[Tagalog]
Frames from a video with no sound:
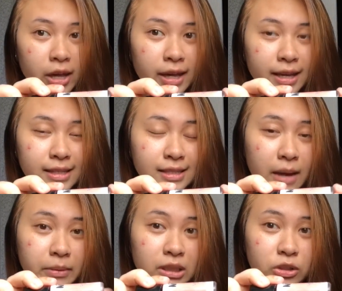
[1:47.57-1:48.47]
And
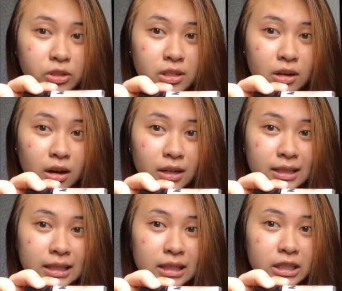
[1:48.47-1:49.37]
sabi dito sa
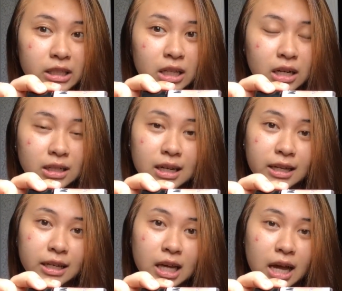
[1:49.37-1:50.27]
gilid ng
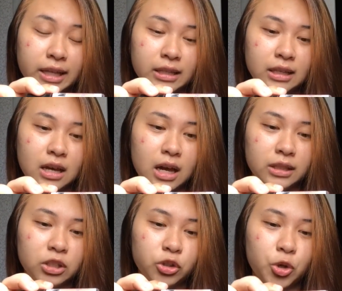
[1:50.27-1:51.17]
lalagyan,
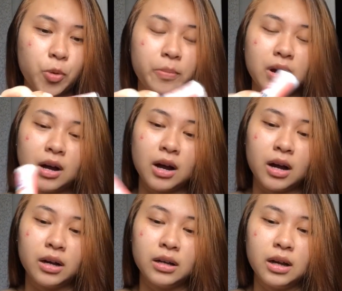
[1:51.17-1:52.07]
andito yung
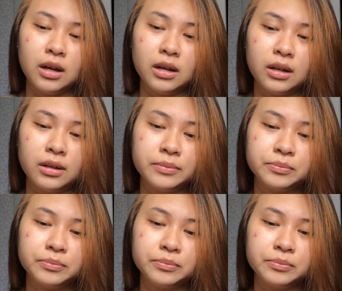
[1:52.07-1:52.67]
mga uh,